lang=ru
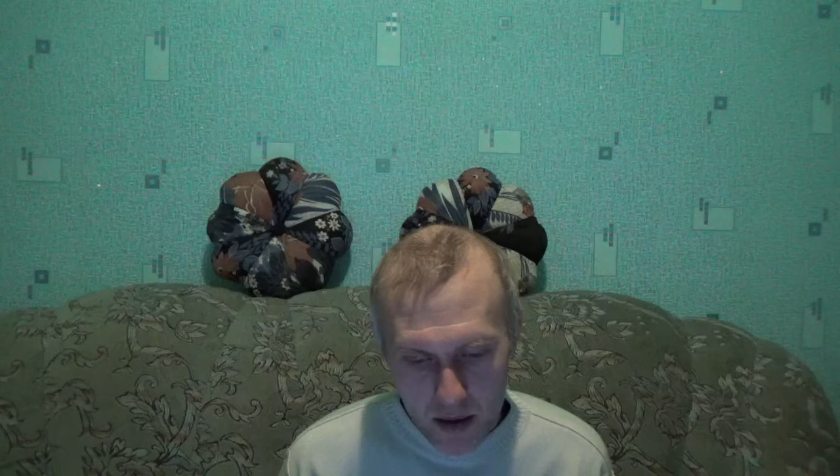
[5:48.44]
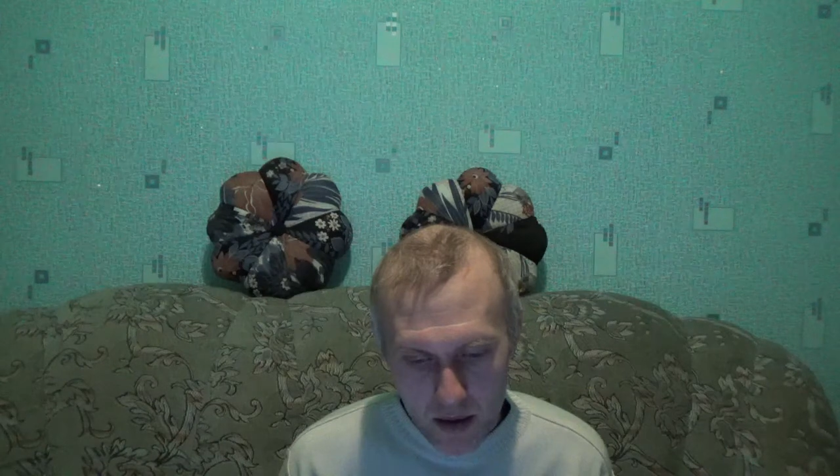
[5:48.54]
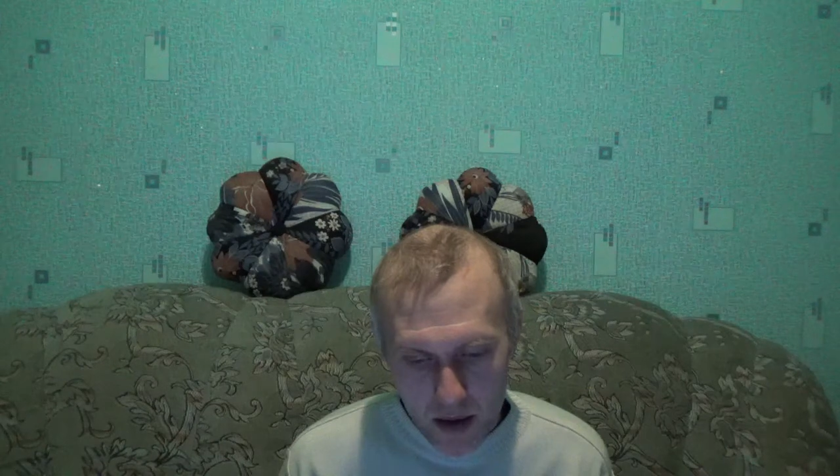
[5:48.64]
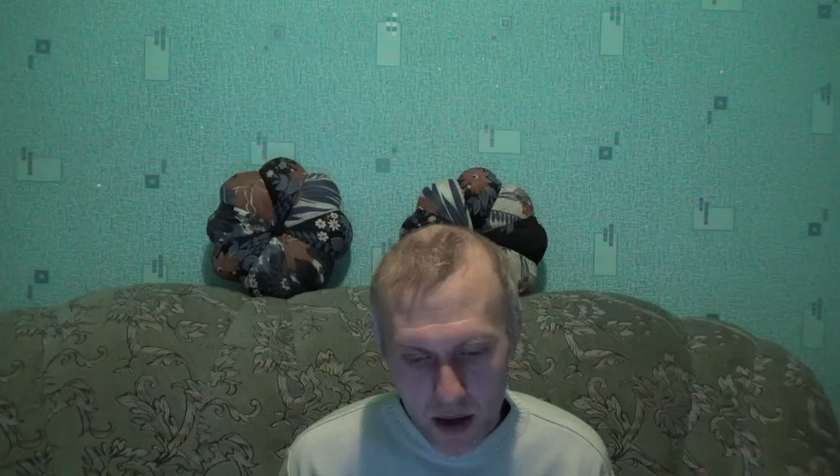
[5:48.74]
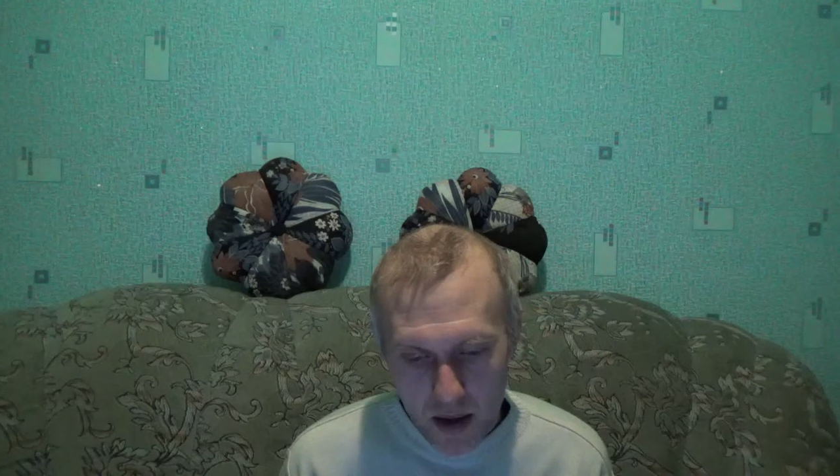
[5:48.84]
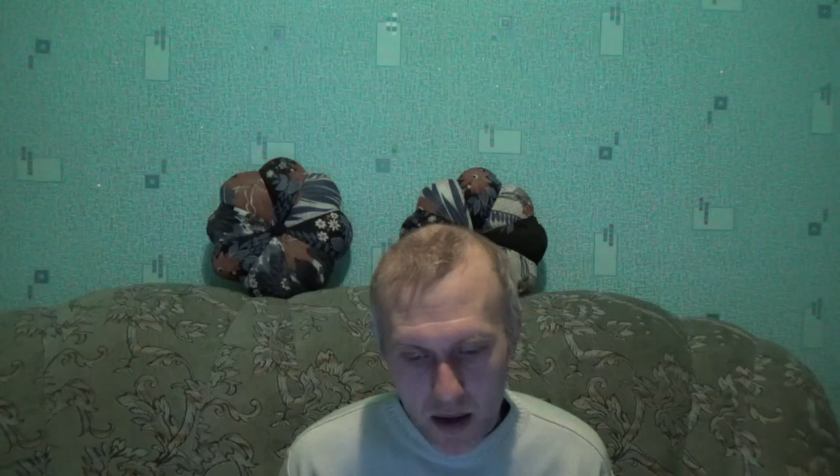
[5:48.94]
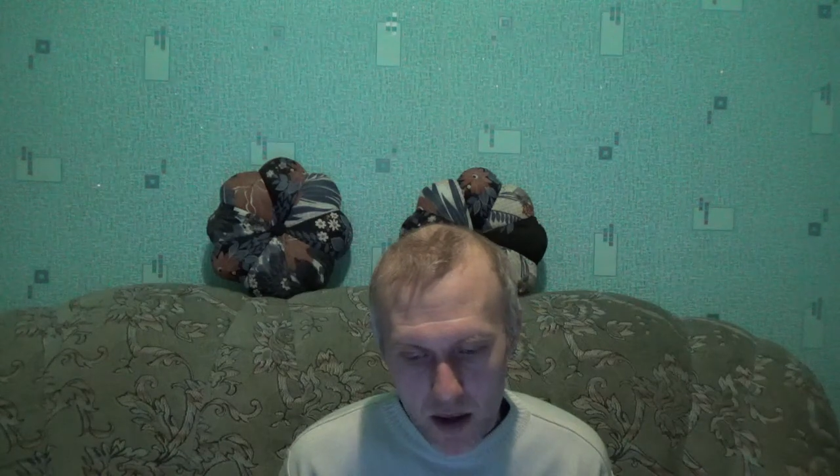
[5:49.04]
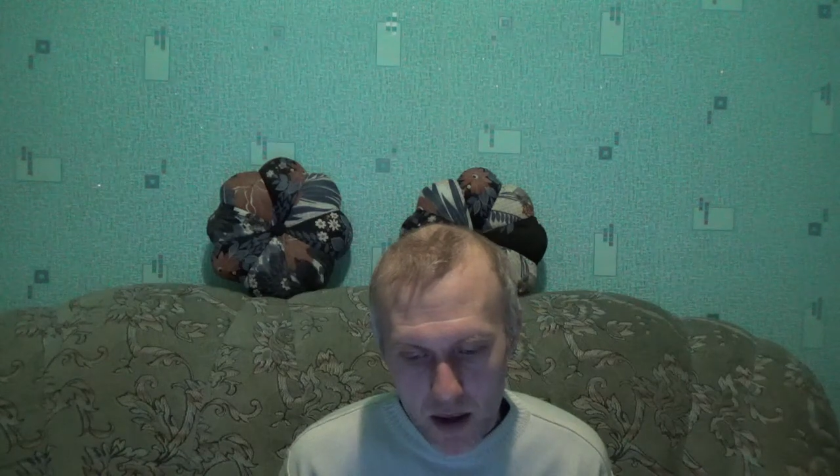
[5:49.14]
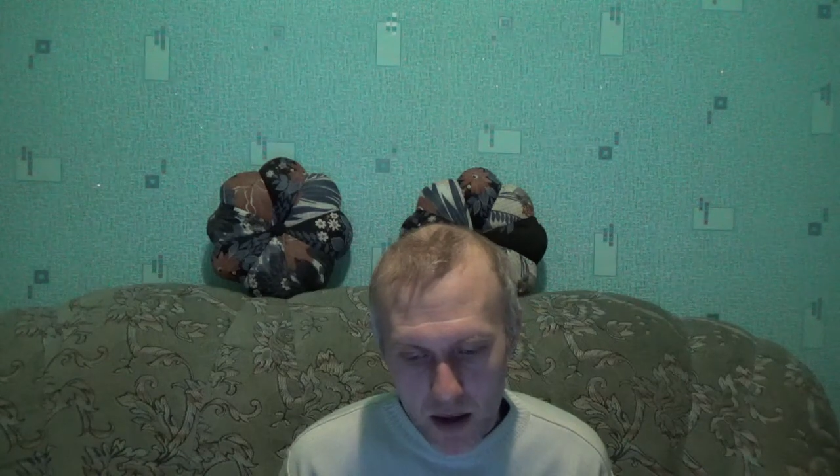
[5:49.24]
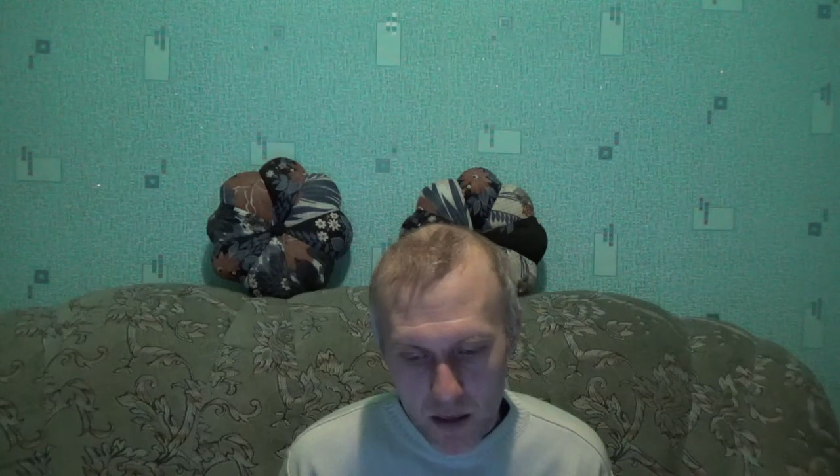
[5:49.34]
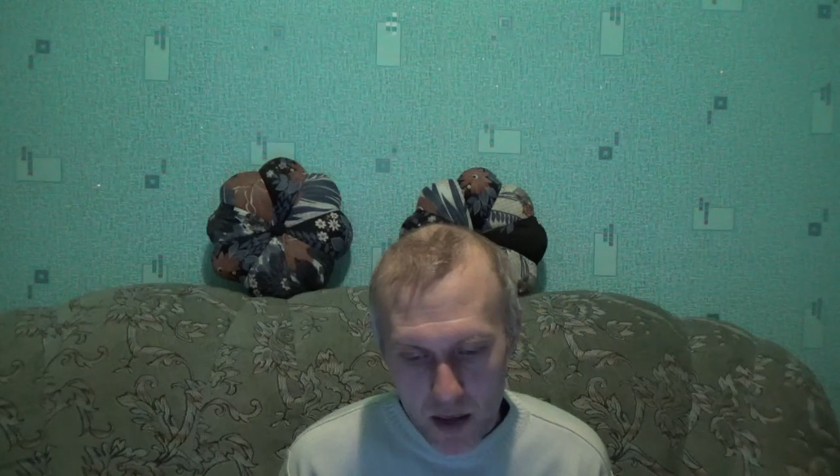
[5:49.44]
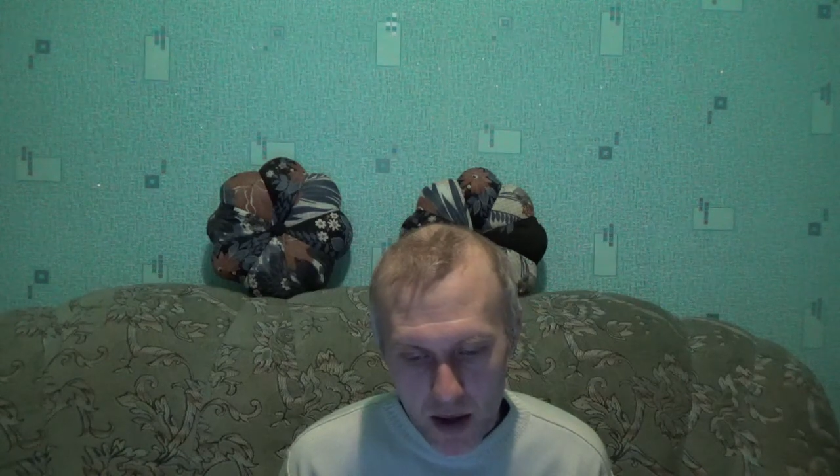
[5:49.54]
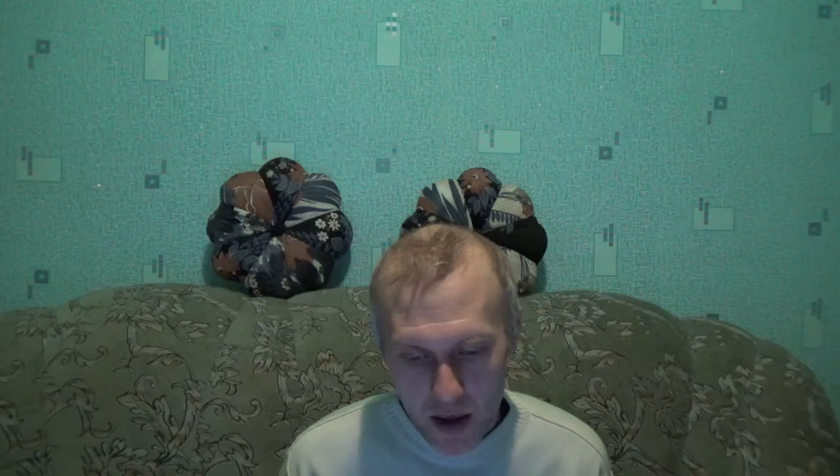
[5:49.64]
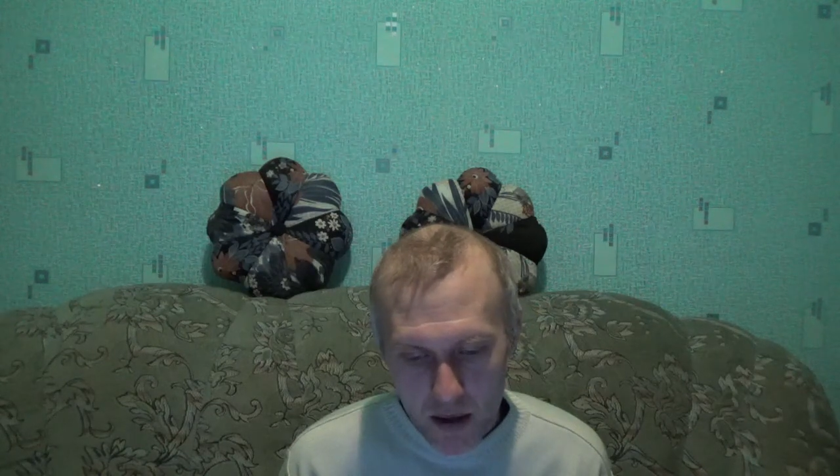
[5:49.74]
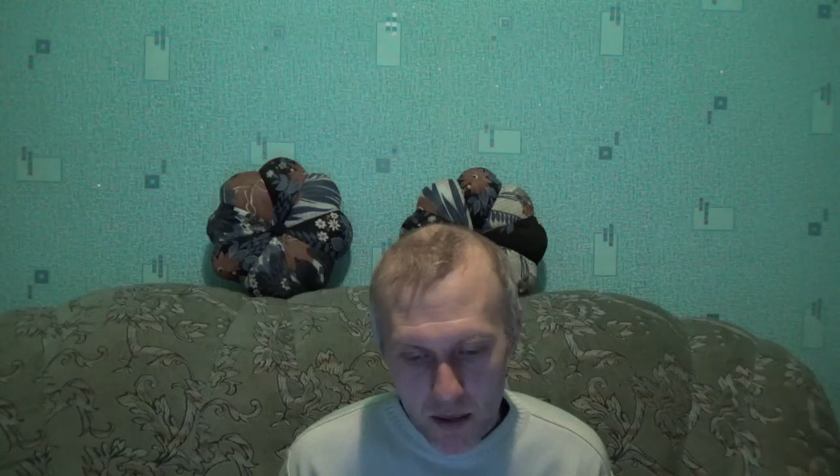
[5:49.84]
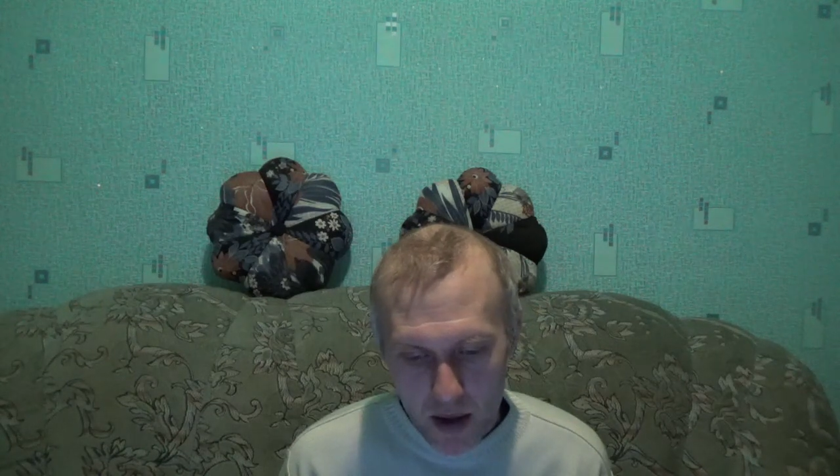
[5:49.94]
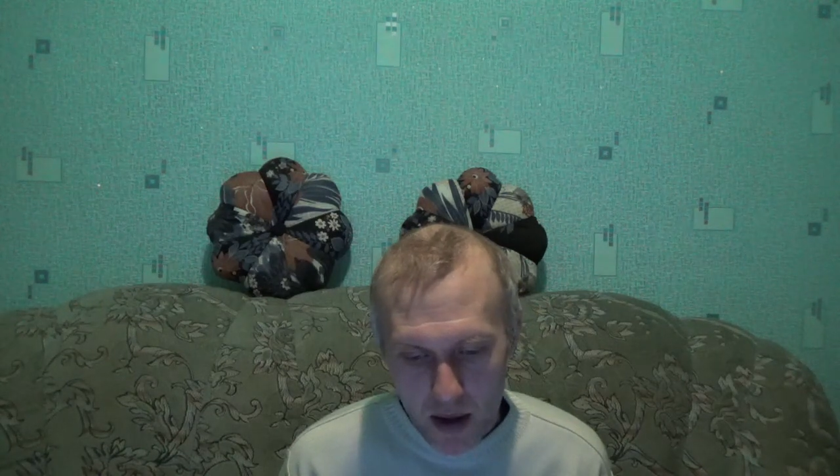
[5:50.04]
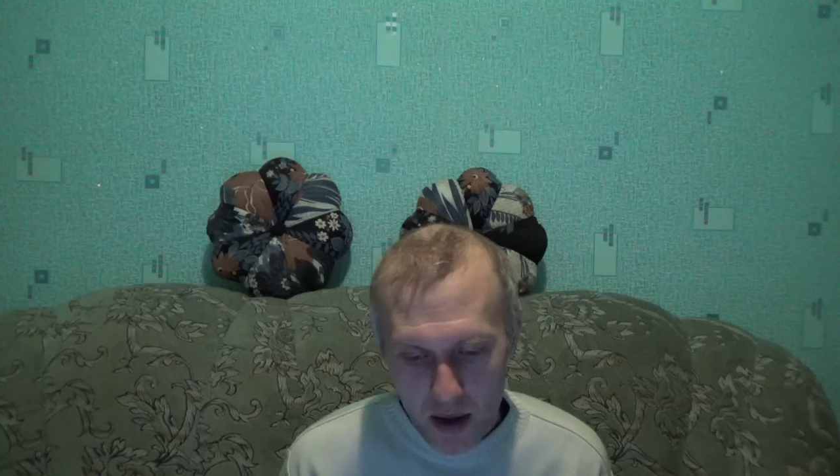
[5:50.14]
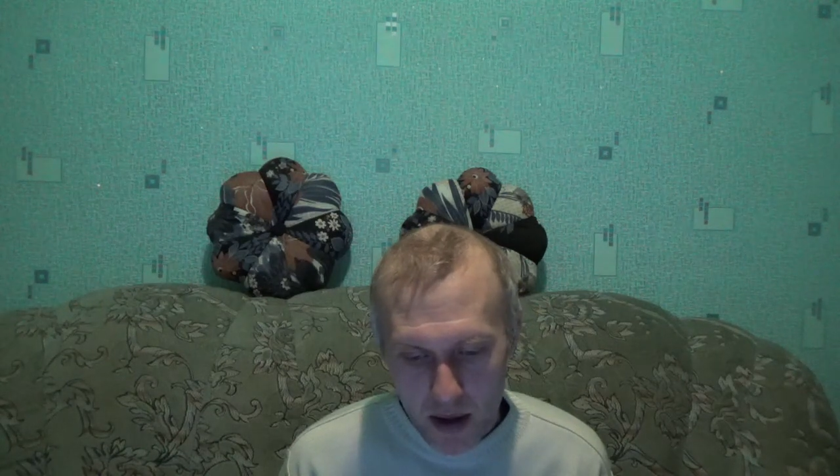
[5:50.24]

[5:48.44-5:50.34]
и здесь в обязательном порядке